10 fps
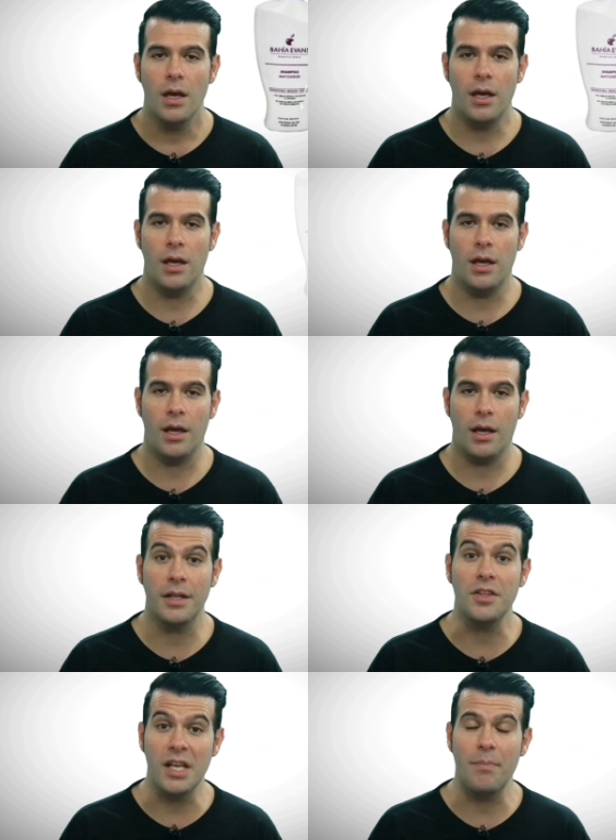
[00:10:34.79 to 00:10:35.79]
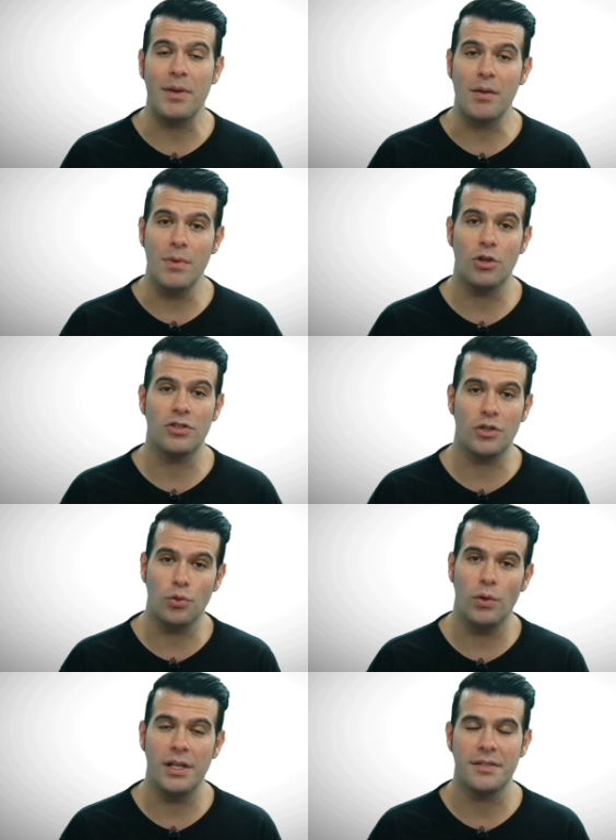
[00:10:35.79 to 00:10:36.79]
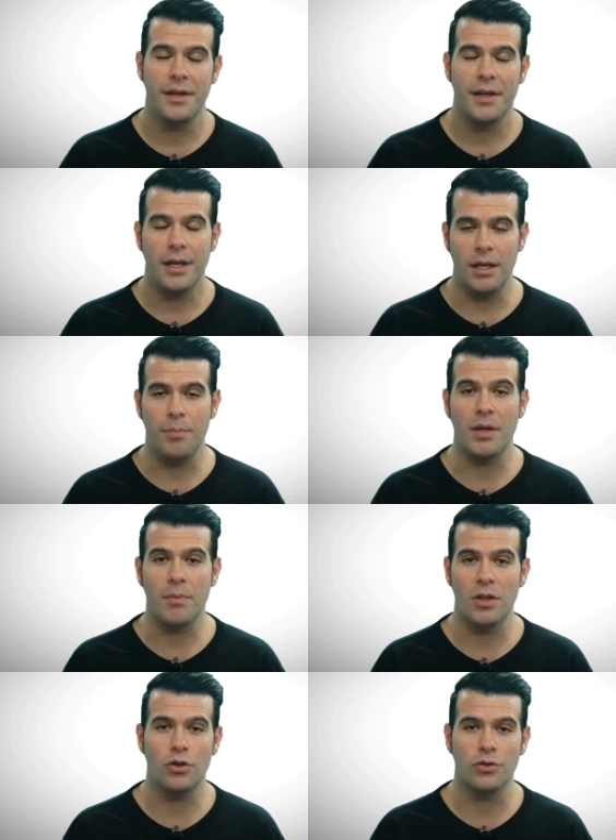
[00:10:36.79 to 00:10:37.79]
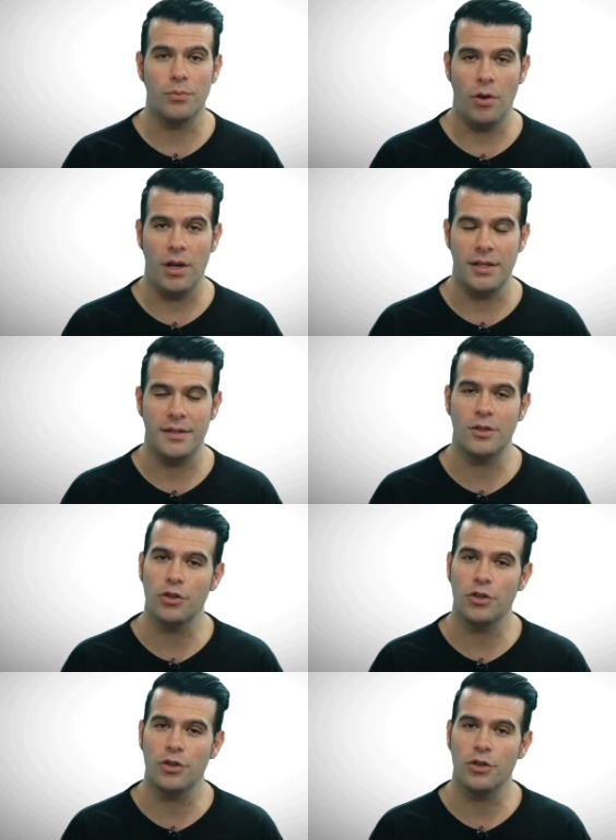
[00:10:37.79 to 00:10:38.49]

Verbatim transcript: eh, que tiene pigmentos azules y pigmentos violetas.